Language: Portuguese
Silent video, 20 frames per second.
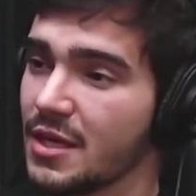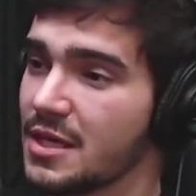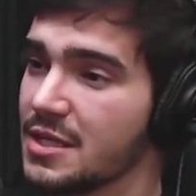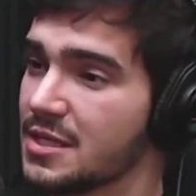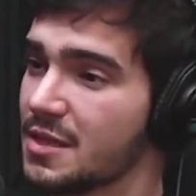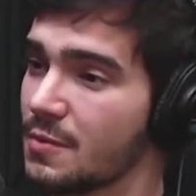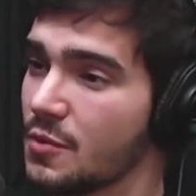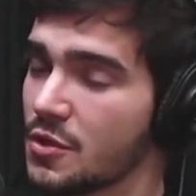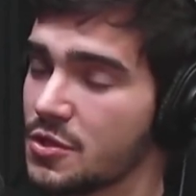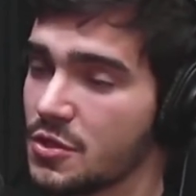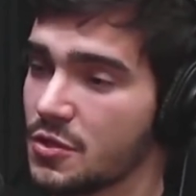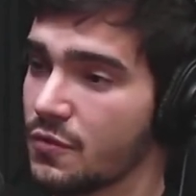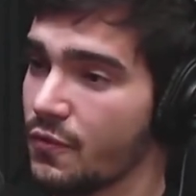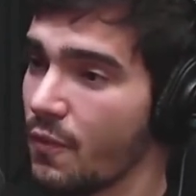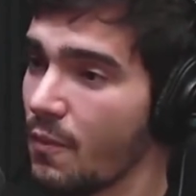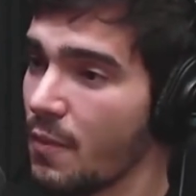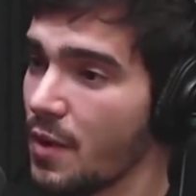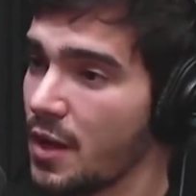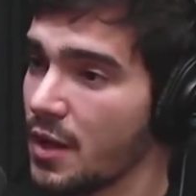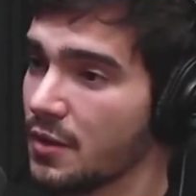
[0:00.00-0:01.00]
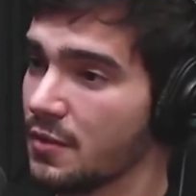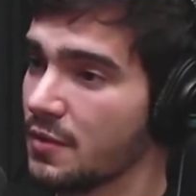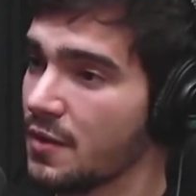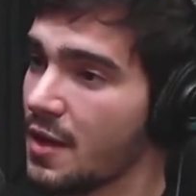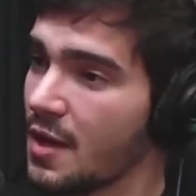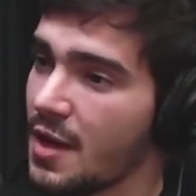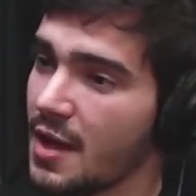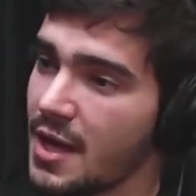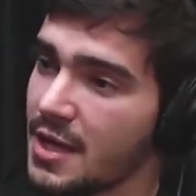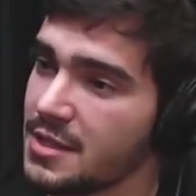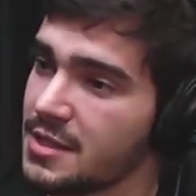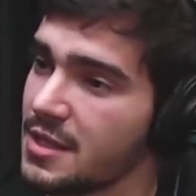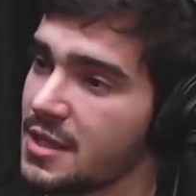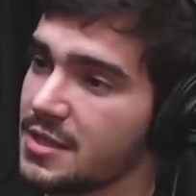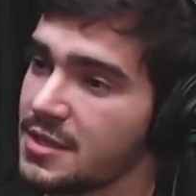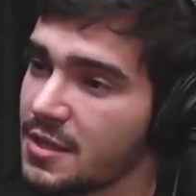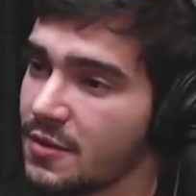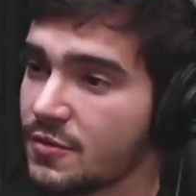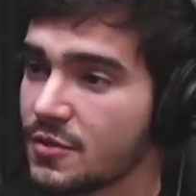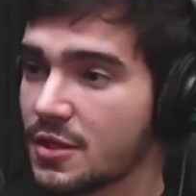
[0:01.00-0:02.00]
recebeu a gente fumando. A assistente
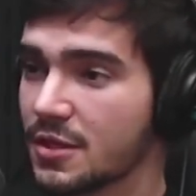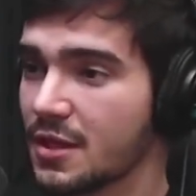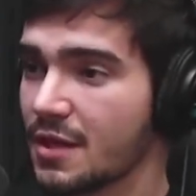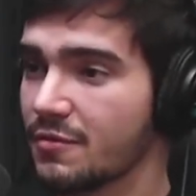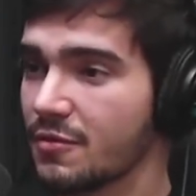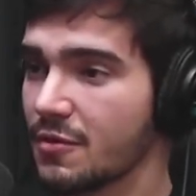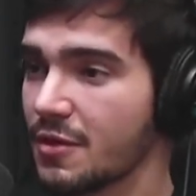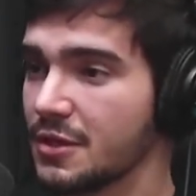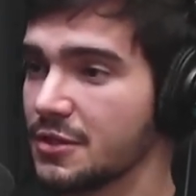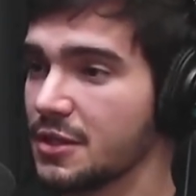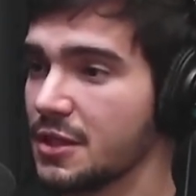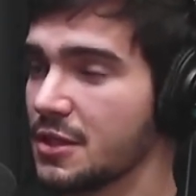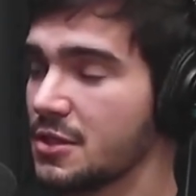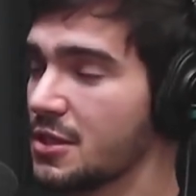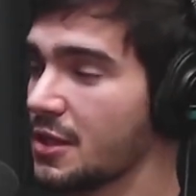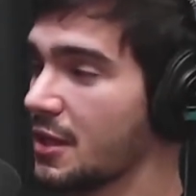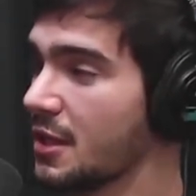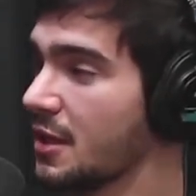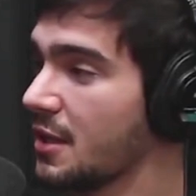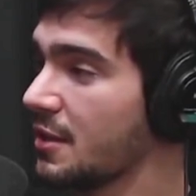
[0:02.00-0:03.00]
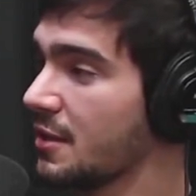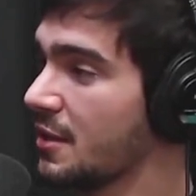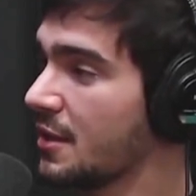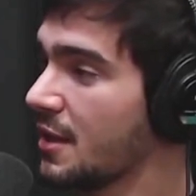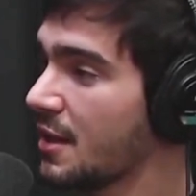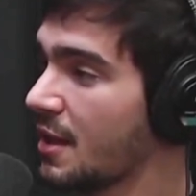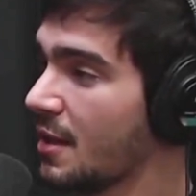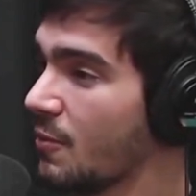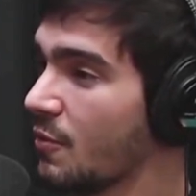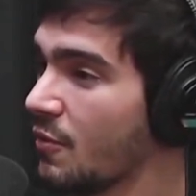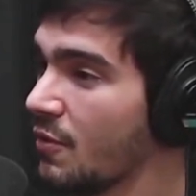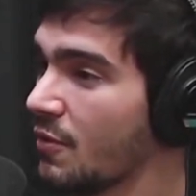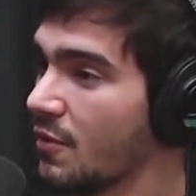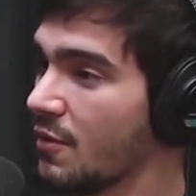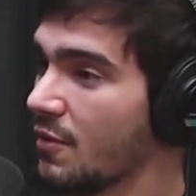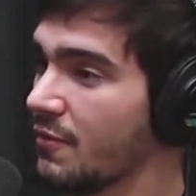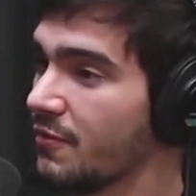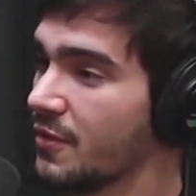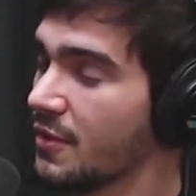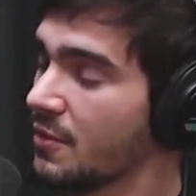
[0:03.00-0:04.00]
de saúde que tava com a gente, ela
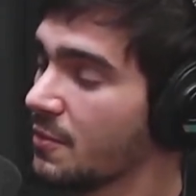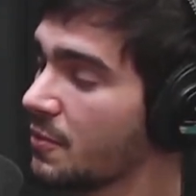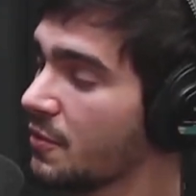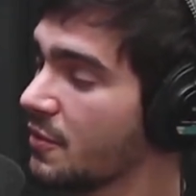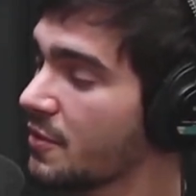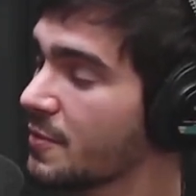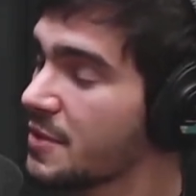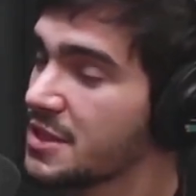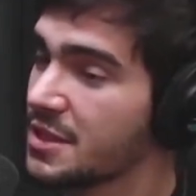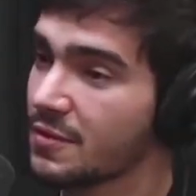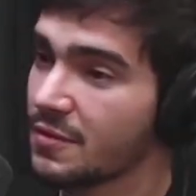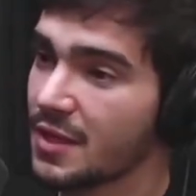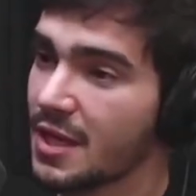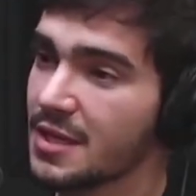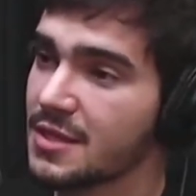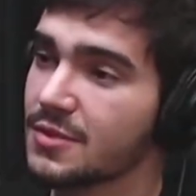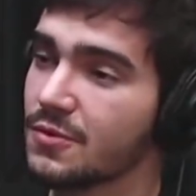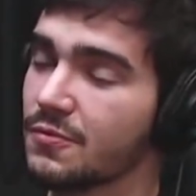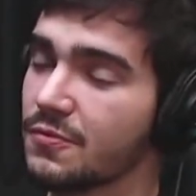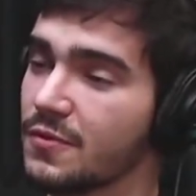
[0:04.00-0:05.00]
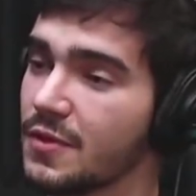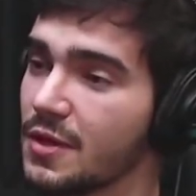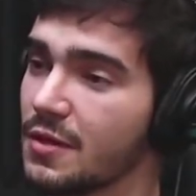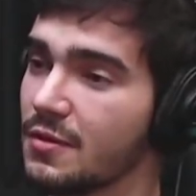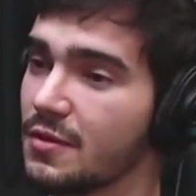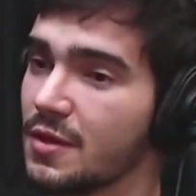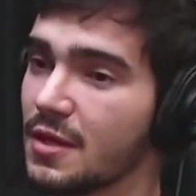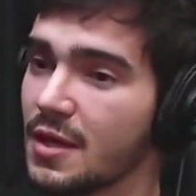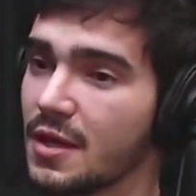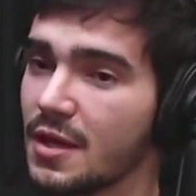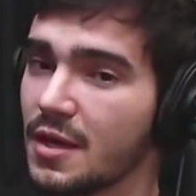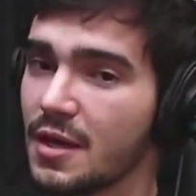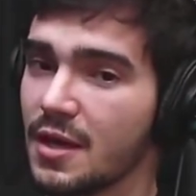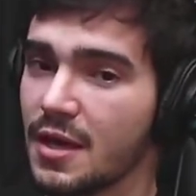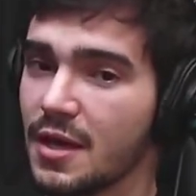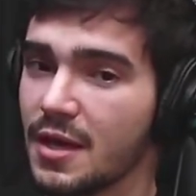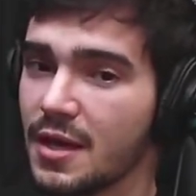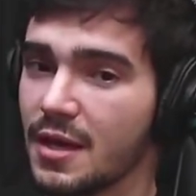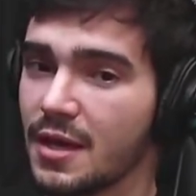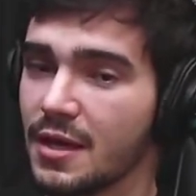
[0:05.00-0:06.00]
acabou falando: pô, mas você não quer que seu filho
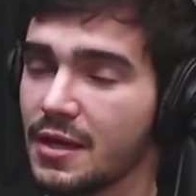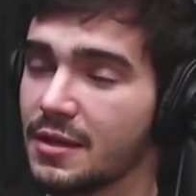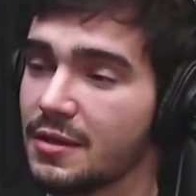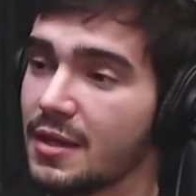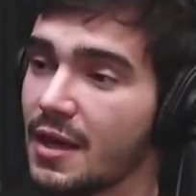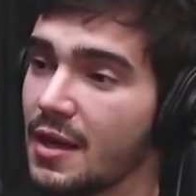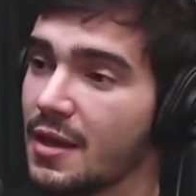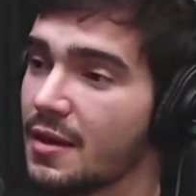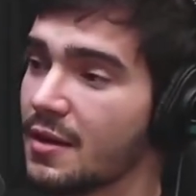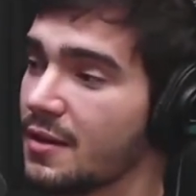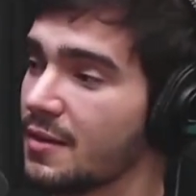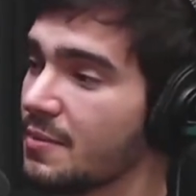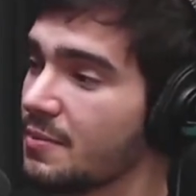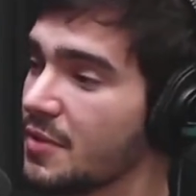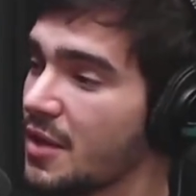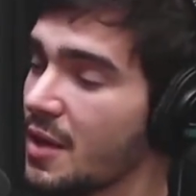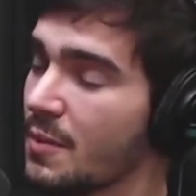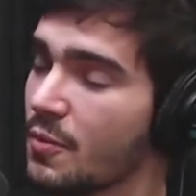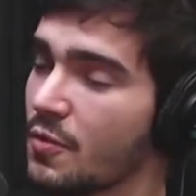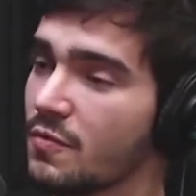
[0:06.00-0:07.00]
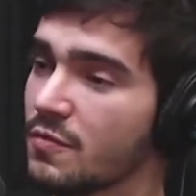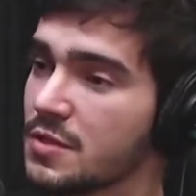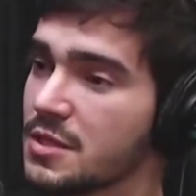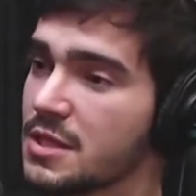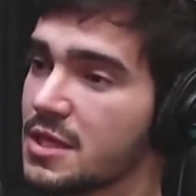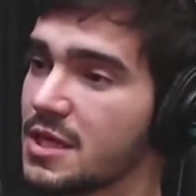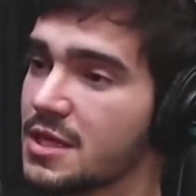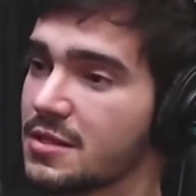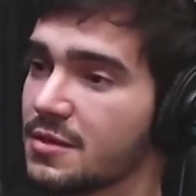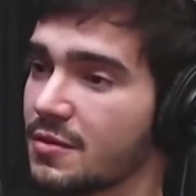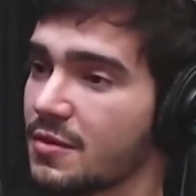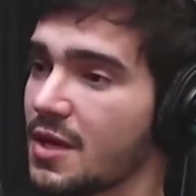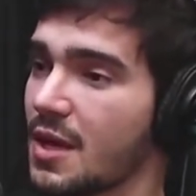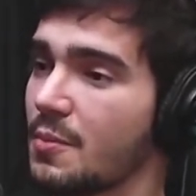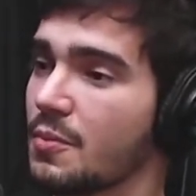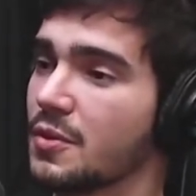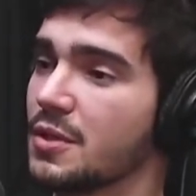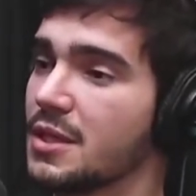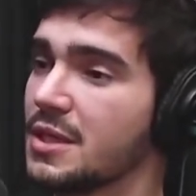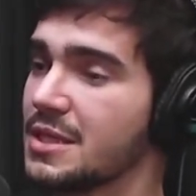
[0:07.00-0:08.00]
é, ele tenha tempo com você, você não quer
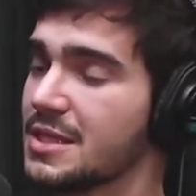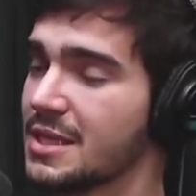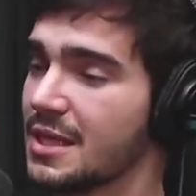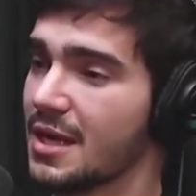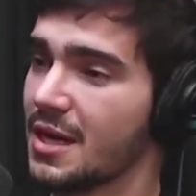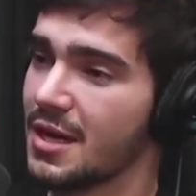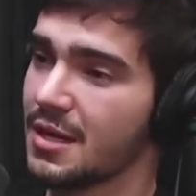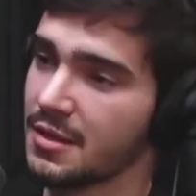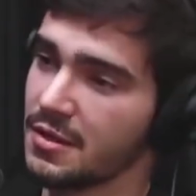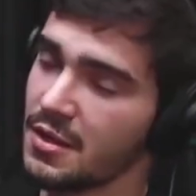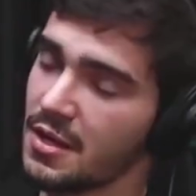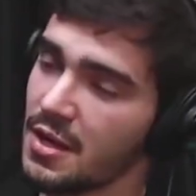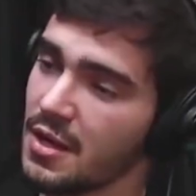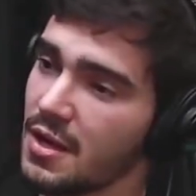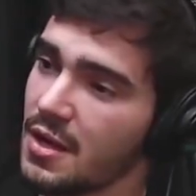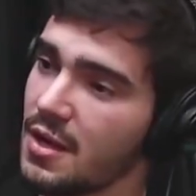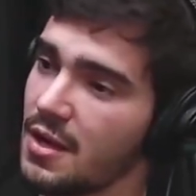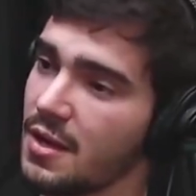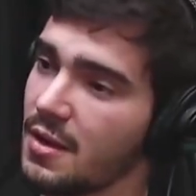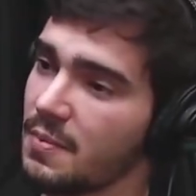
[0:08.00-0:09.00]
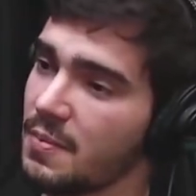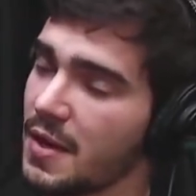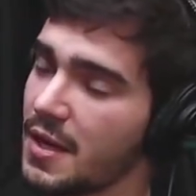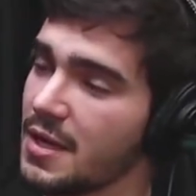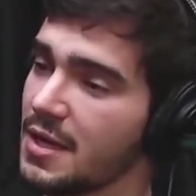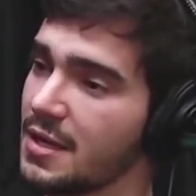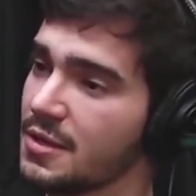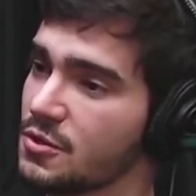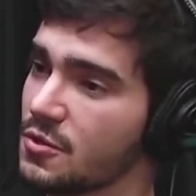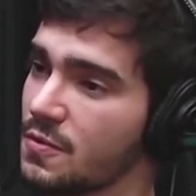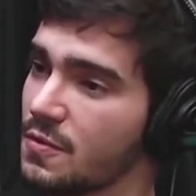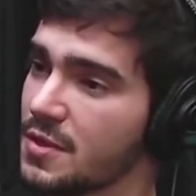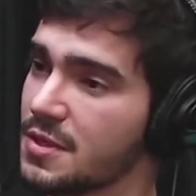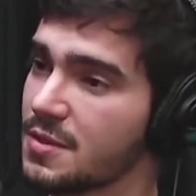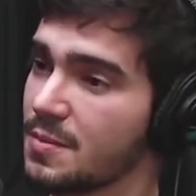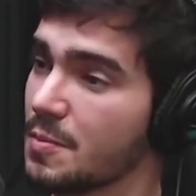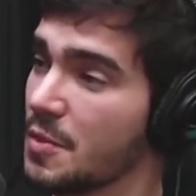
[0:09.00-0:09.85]
poder ensinar é, eh, para ele as coisas.